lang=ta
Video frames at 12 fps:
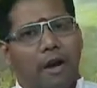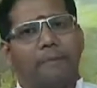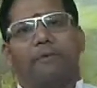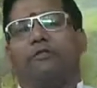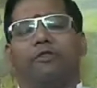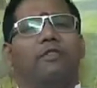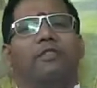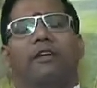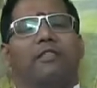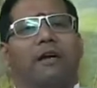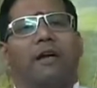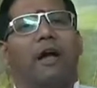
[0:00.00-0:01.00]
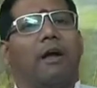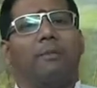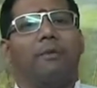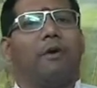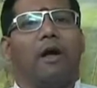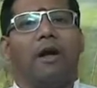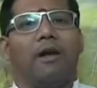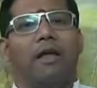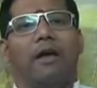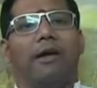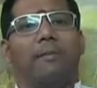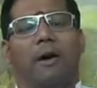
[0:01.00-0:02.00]
நம்ம சுதந்திரத்துக்காக
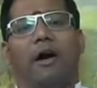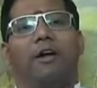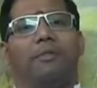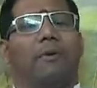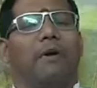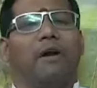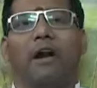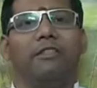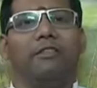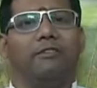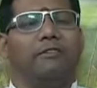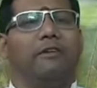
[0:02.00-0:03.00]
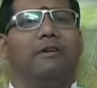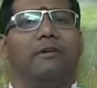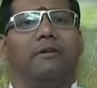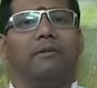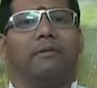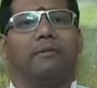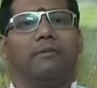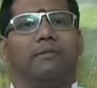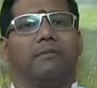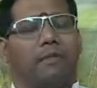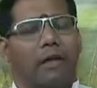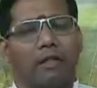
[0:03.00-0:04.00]
போராடின மகாத்மா காந்திஜி
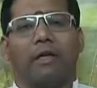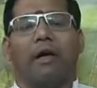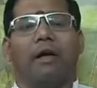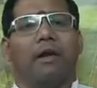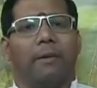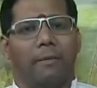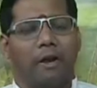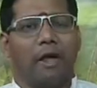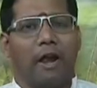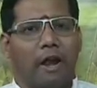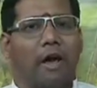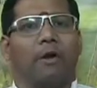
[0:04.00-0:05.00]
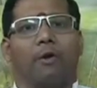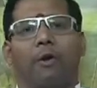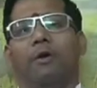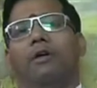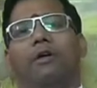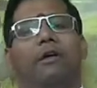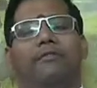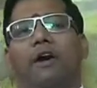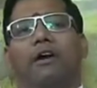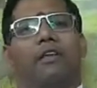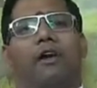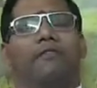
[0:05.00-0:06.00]
தாத்தா நம்மளுக்கு எல்லாருக்கும்
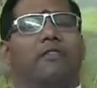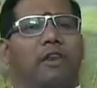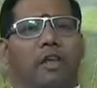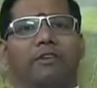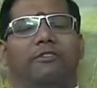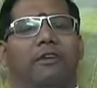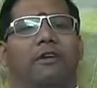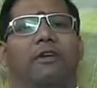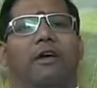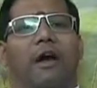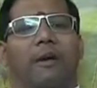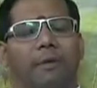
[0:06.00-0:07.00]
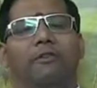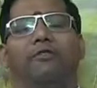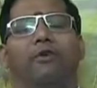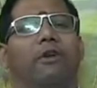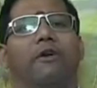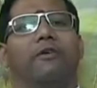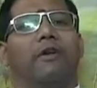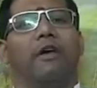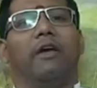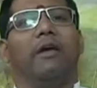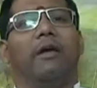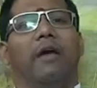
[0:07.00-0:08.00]
ஃபாதர் ஆஃப் த நேஷன் அப்படின்னு சொல்றவரு
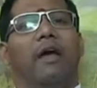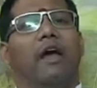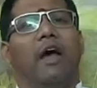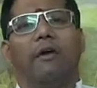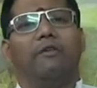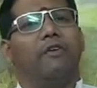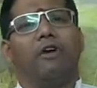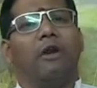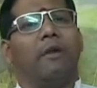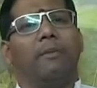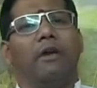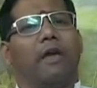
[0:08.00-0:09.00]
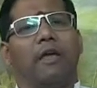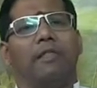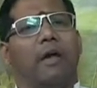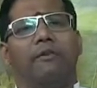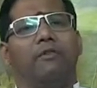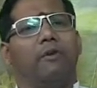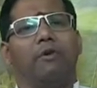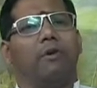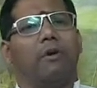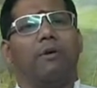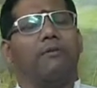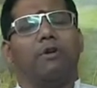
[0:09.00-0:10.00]
அவருக்கும் நம்மளுக்கு அவருக்கும்
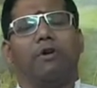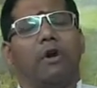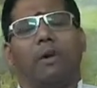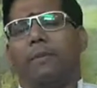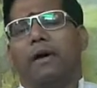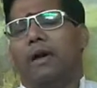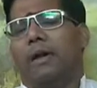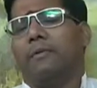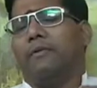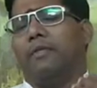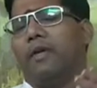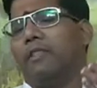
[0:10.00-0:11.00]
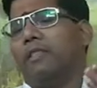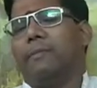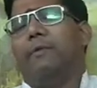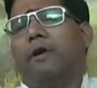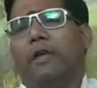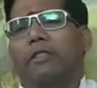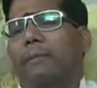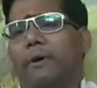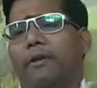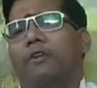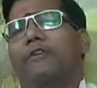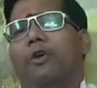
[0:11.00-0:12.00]
அவருக்கும் நம்மள நம்ம வந்து எந்த எந்த
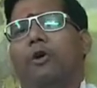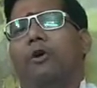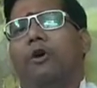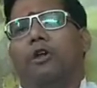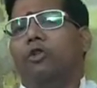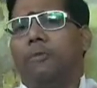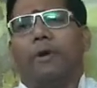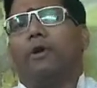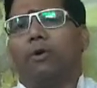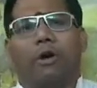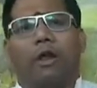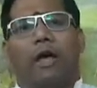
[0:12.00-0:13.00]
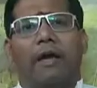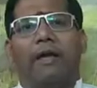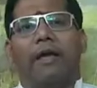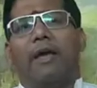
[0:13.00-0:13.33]
பதவியோ எதுவுமே கொடுக்கல